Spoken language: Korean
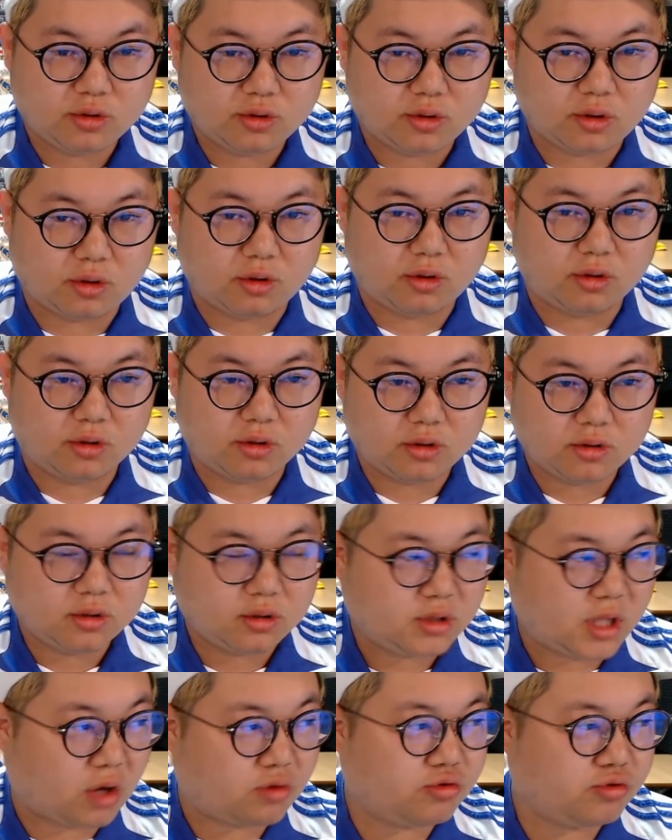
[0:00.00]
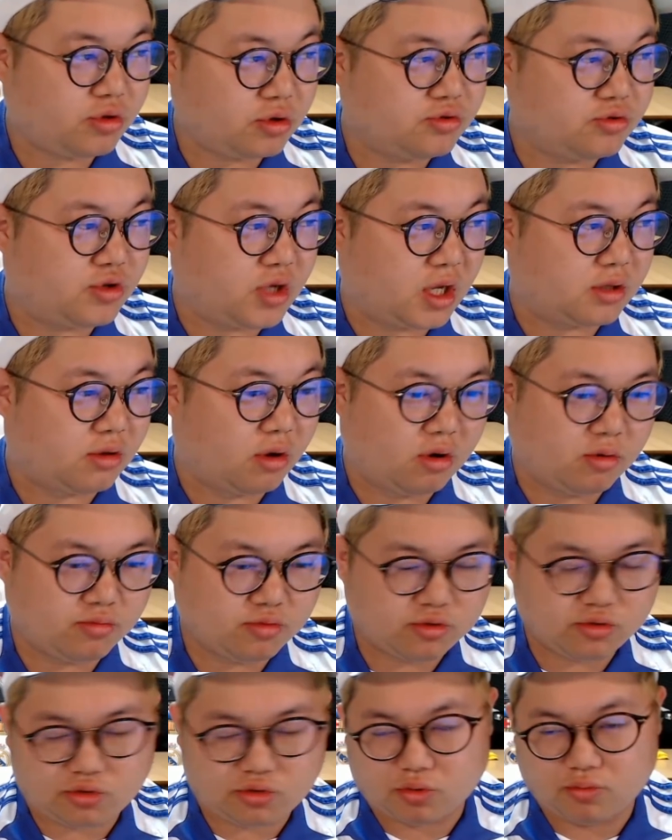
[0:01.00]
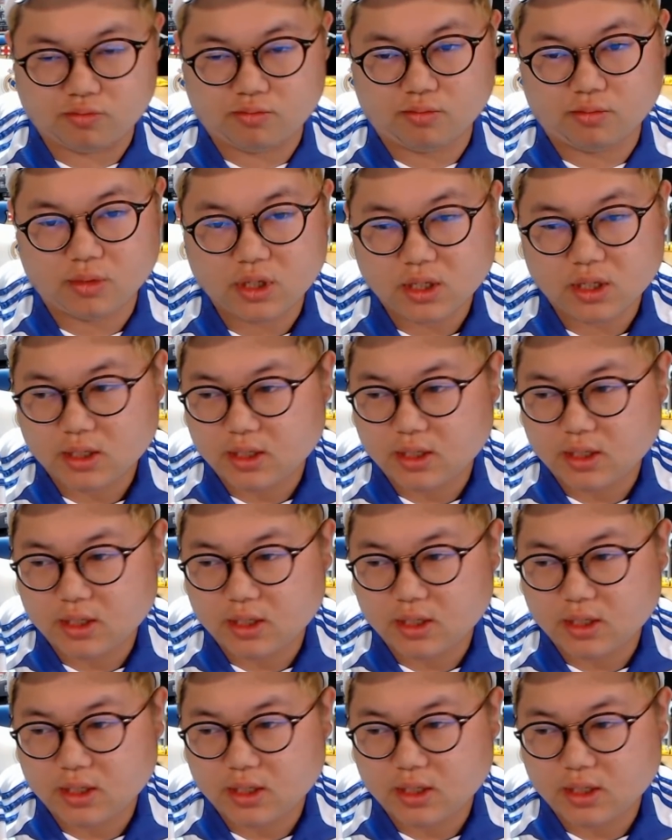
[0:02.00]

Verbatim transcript: 어 탁구 선수야 너무 좀